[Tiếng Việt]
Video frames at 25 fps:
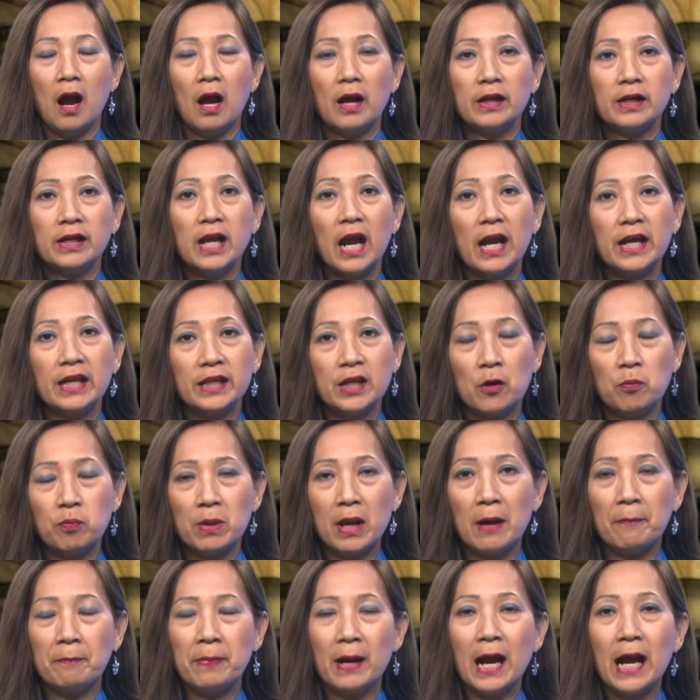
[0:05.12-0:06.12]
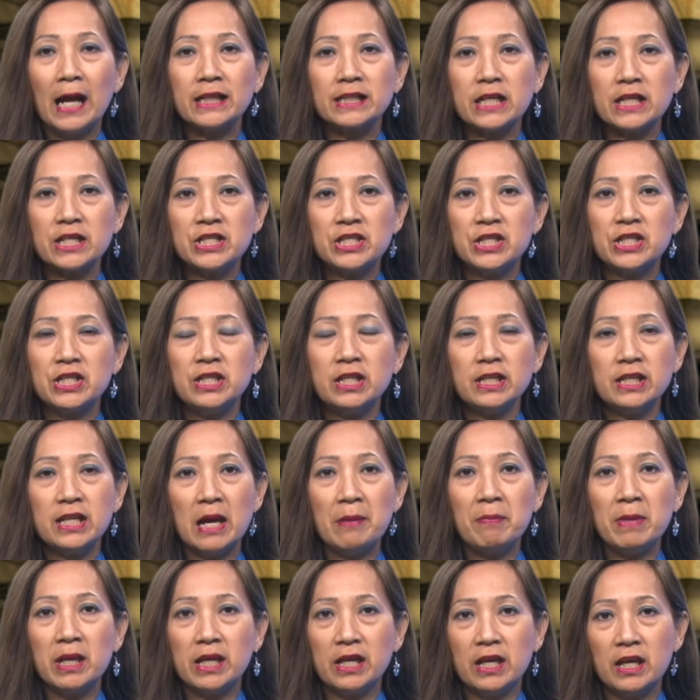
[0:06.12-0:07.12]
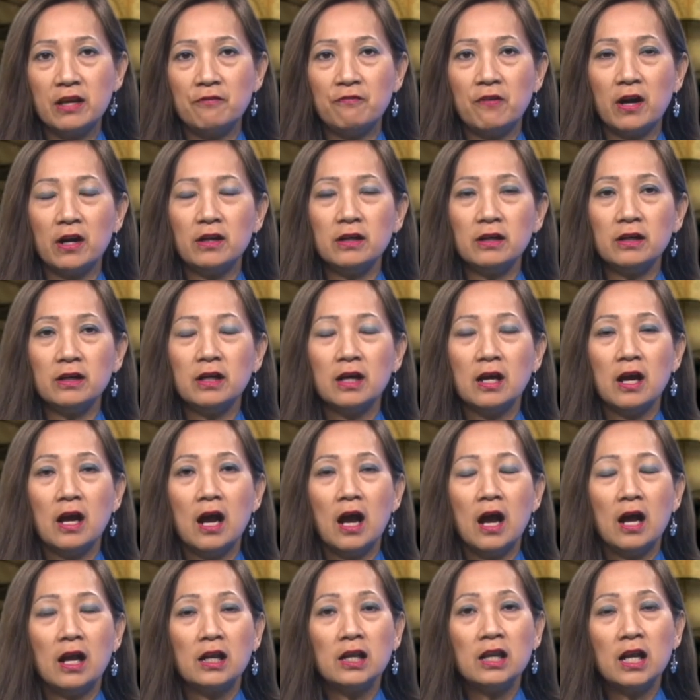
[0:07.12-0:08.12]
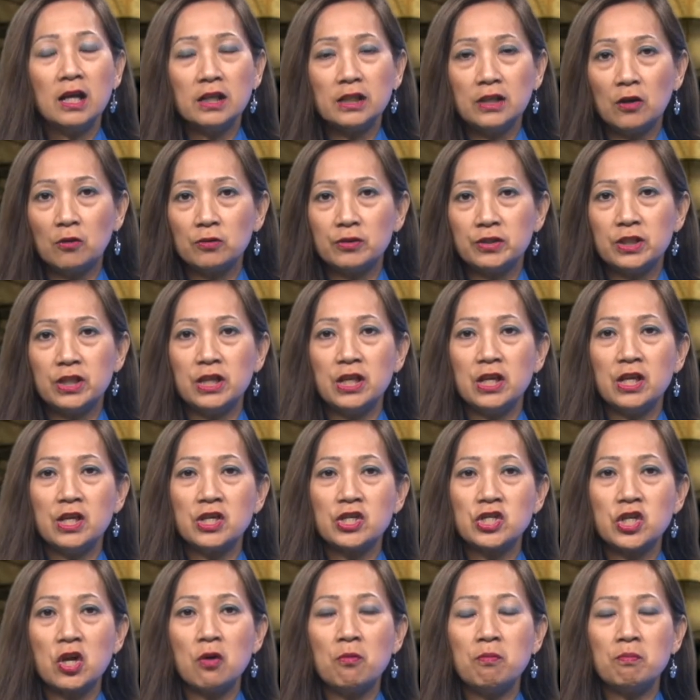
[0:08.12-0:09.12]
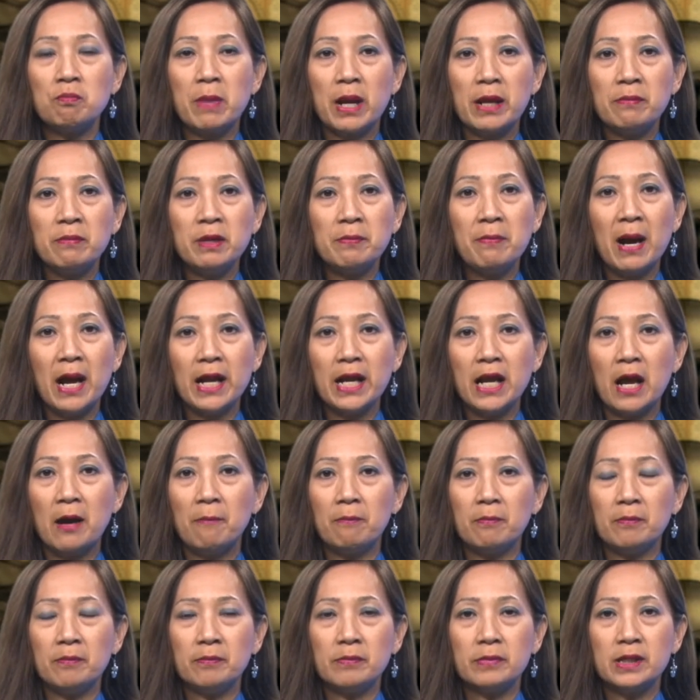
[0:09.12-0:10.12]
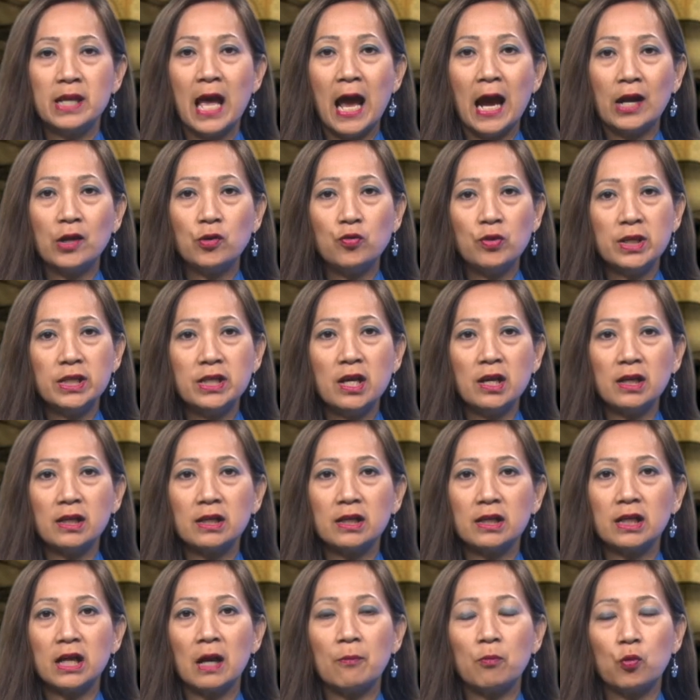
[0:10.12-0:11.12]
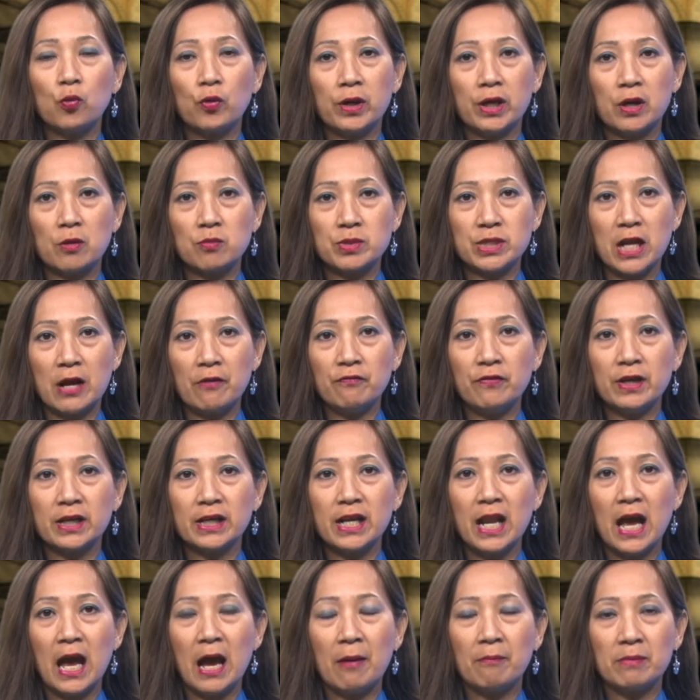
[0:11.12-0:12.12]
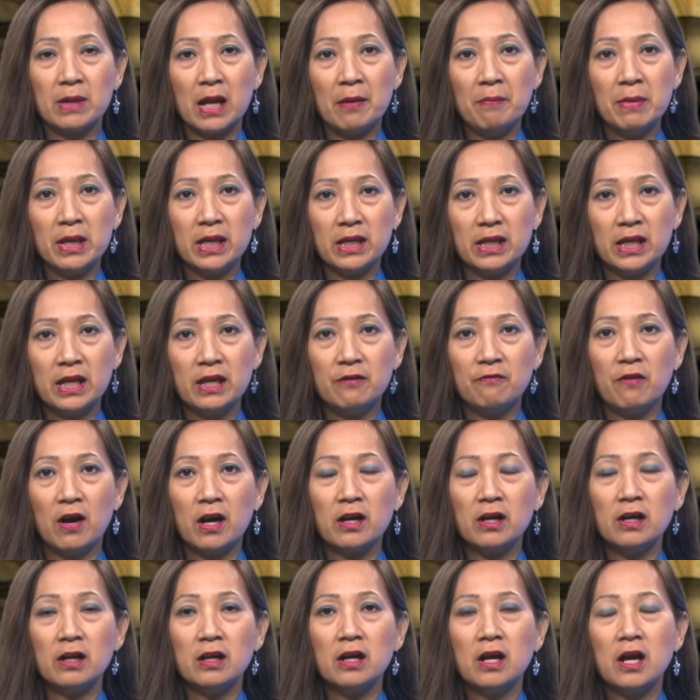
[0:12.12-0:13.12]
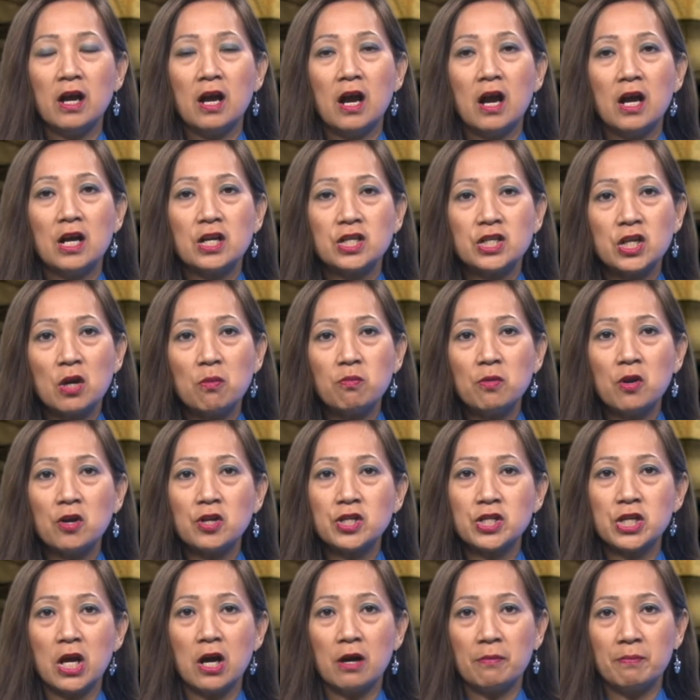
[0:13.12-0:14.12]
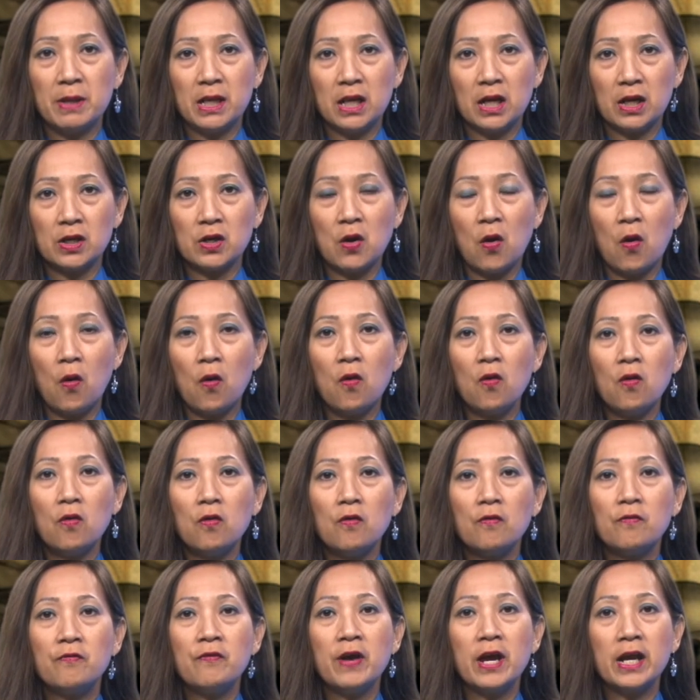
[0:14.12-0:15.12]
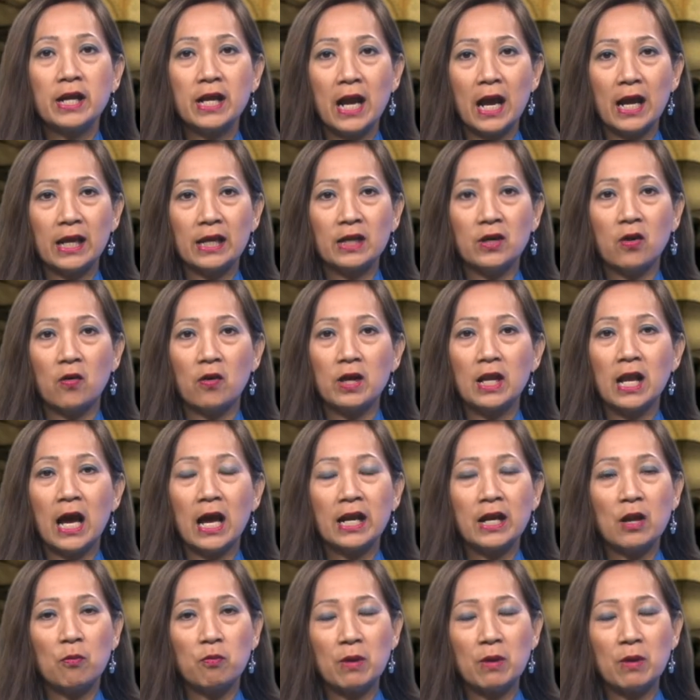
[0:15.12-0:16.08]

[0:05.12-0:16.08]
ngày độc lập 2 tháng 9 đã bị nghi vấn. Lần đầu tiên trong 73 năm, đảng duy nhất cầm quyền Cộng sản Việt Nam đã bị nghi vấn. Trong lo sợ bị lật đổ về ngày gọi là độc